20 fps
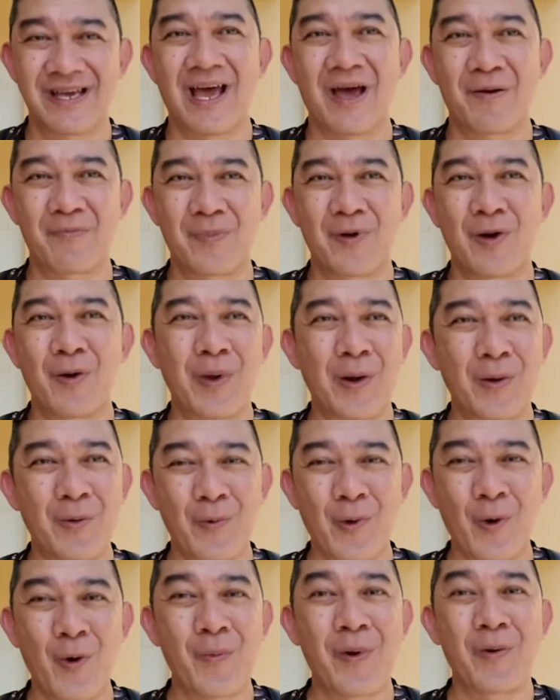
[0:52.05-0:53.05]
ครับก็เป็น
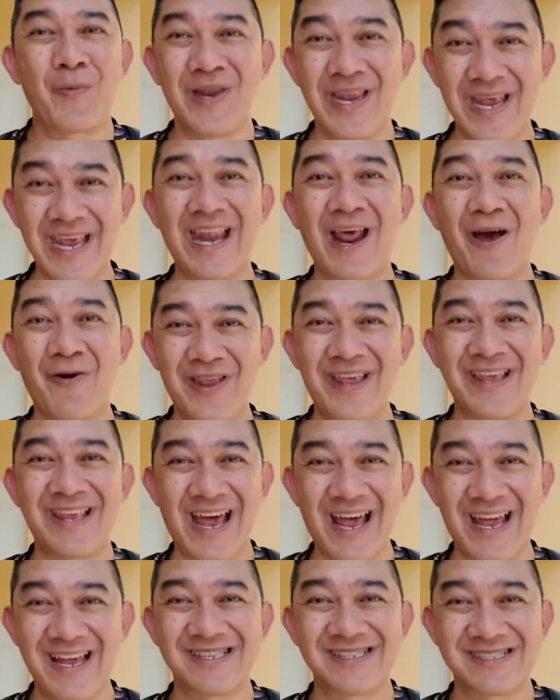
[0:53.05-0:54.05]
คงเป็นวิธีเดียวที่
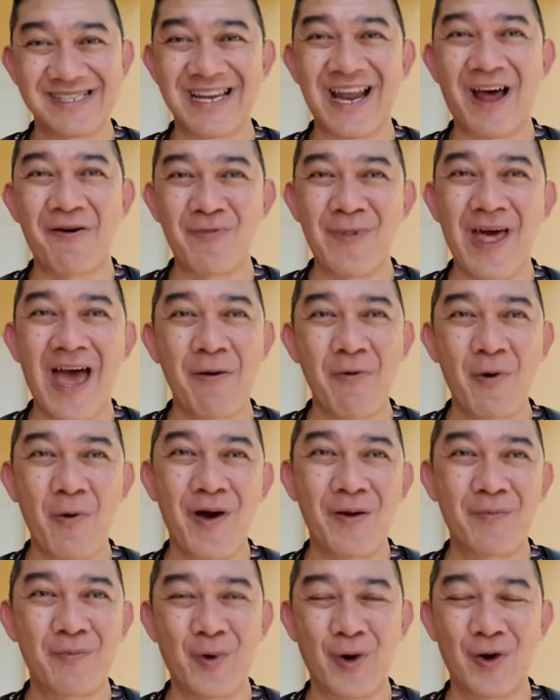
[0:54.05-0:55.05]
จะจะทำได้ เพราะ
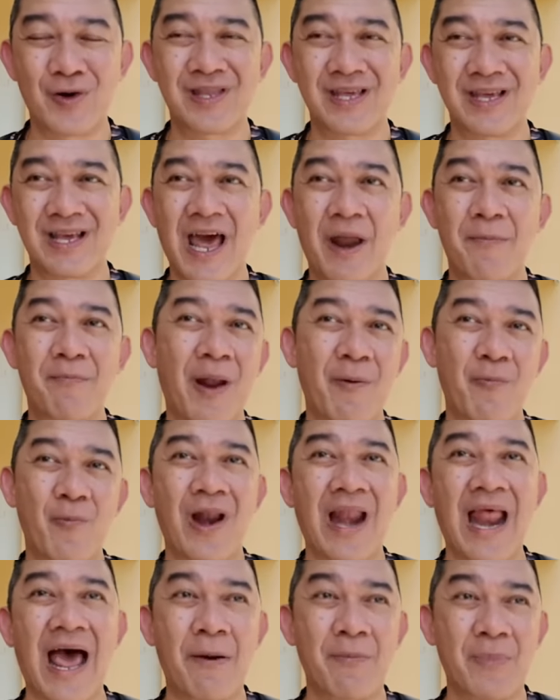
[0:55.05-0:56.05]
ว่าปกติการปรับ
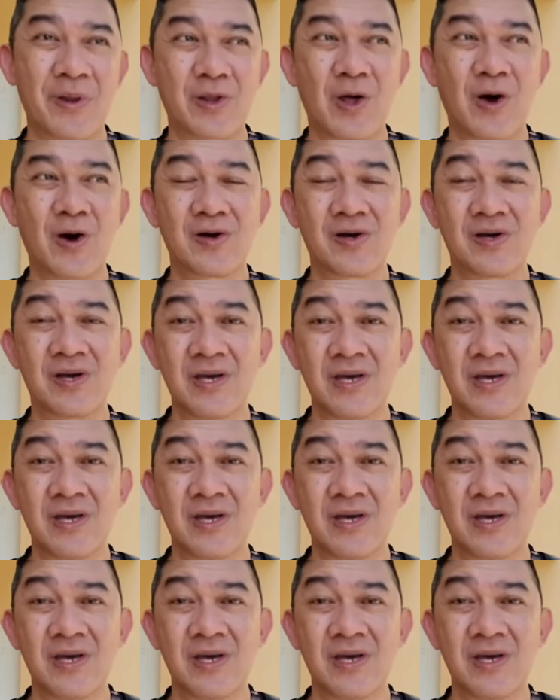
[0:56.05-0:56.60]
เวลา มันต้อง